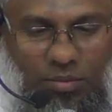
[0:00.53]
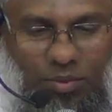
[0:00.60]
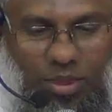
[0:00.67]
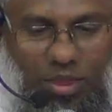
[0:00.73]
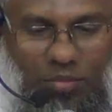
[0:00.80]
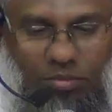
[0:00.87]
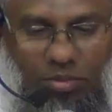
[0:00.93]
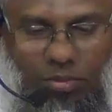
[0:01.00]

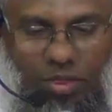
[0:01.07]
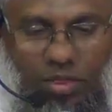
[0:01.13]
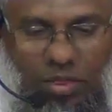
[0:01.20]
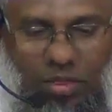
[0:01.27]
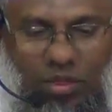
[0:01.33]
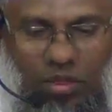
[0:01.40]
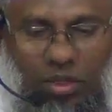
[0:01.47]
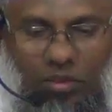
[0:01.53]

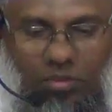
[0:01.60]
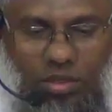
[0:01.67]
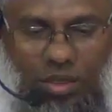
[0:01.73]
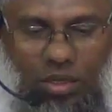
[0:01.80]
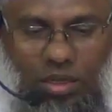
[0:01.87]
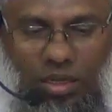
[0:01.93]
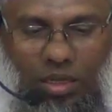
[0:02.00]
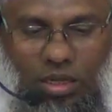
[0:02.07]
பேரன்புமிக்க
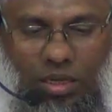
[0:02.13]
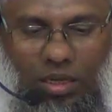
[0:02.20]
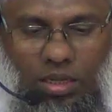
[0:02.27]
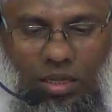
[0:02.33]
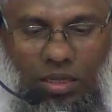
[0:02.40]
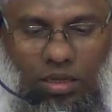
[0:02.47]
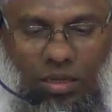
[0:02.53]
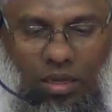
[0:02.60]
அல்லாஹின்
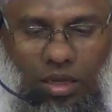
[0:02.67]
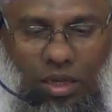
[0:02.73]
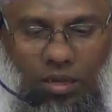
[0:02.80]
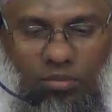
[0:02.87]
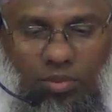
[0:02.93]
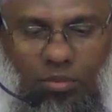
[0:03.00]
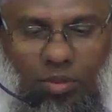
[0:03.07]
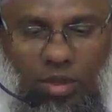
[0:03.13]
நல்லடியார்களே
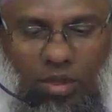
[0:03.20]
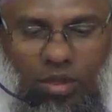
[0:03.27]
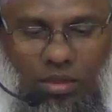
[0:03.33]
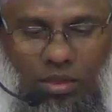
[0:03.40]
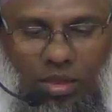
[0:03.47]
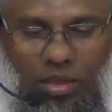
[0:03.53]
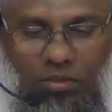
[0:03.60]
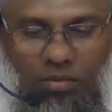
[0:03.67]
ஆரம்பமாக
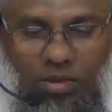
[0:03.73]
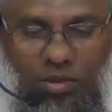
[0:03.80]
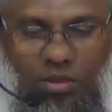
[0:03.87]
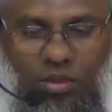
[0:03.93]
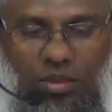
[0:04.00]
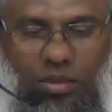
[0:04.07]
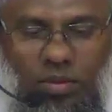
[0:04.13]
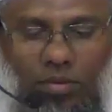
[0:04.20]

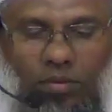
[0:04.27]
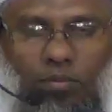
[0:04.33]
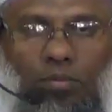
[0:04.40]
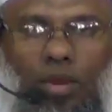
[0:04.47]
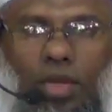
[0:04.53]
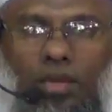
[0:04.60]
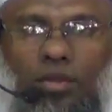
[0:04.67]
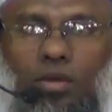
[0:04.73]
அல்லாஹுவிற்கு
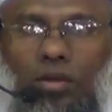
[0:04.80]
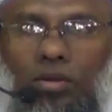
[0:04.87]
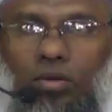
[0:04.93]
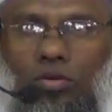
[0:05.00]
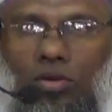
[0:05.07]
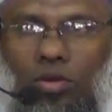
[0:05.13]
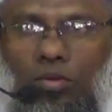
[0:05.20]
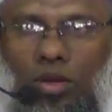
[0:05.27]
பயந்து
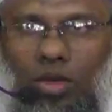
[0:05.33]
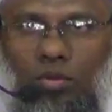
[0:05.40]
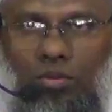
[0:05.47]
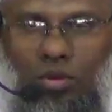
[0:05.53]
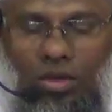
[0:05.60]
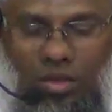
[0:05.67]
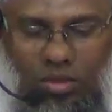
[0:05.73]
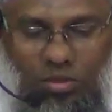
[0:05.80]
நடந்து கொள்ளுமாறு
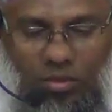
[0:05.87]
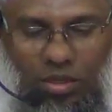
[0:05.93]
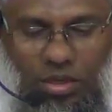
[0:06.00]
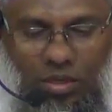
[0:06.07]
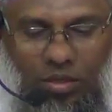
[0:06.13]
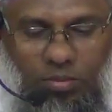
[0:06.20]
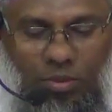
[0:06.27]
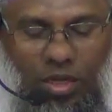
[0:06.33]
உங்களுக்கும்
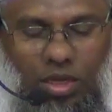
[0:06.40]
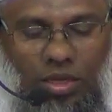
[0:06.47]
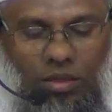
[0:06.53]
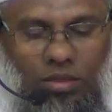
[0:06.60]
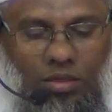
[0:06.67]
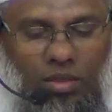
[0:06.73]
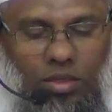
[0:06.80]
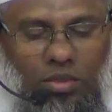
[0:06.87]
எனக்கும்
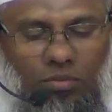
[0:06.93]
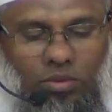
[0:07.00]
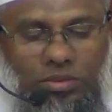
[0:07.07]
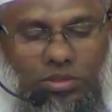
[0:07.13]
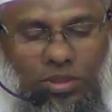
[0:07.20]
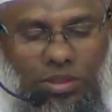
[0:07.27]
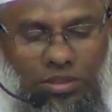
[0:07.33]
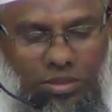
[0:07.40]
நான்
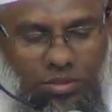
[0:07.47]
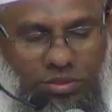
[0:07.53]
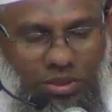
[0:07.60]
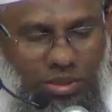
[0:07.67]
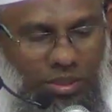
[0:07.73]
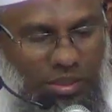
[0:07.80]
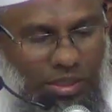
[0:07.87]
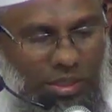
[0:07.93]
வசியத்தை
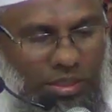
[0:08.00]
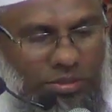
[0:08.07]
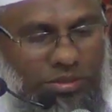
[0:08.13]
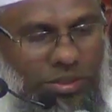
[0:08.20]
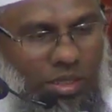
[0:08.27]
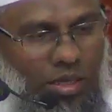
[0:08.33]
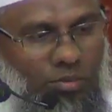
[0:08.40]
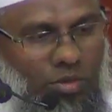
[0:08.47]
செய்கின்றேன்
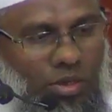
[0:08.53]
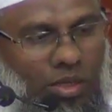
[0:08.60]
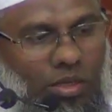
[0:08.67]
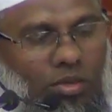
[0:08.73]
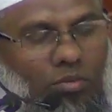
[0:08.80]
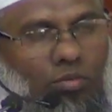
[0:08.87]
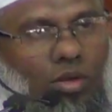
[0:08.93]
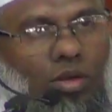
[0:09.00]
அஸ்லாம்
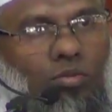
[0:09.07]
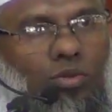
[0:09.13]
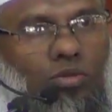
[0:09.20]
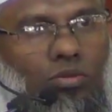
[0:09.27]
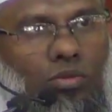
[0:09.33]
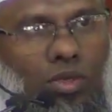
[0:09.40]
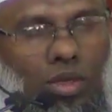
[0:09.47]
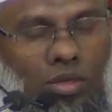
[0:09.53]
அலைக்கும்
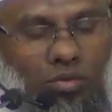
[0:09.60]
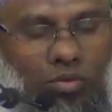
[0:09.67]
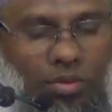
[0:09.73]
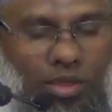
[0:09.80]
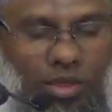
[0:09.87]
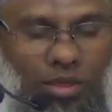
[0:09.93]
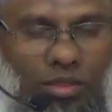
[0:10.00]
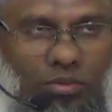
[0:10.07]
வரமத்துல்லாஹி
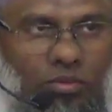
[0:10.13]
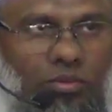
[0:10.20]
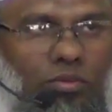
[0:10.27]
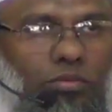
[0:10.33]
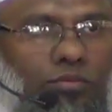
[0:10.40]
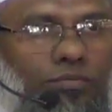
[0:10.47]
வபரகாத்து